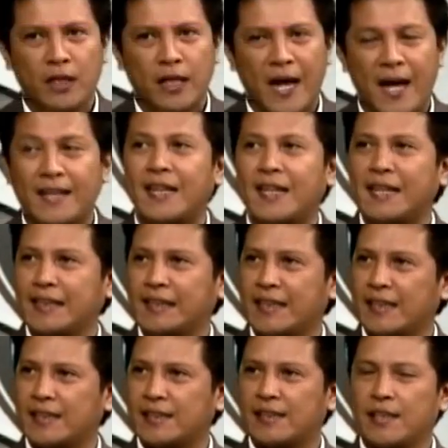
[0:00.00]

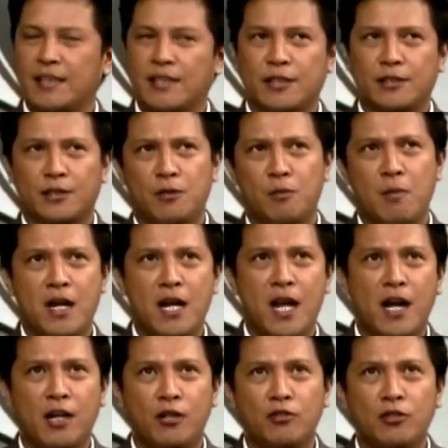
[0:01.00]
analytics. So,
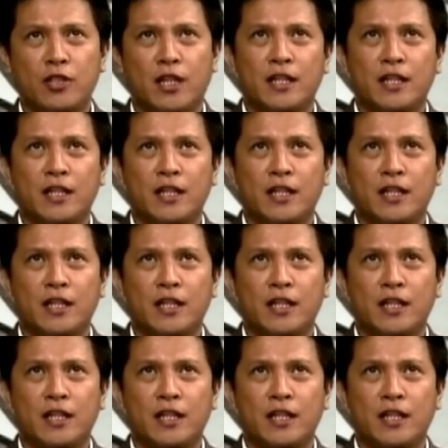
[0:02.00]
magkakaroon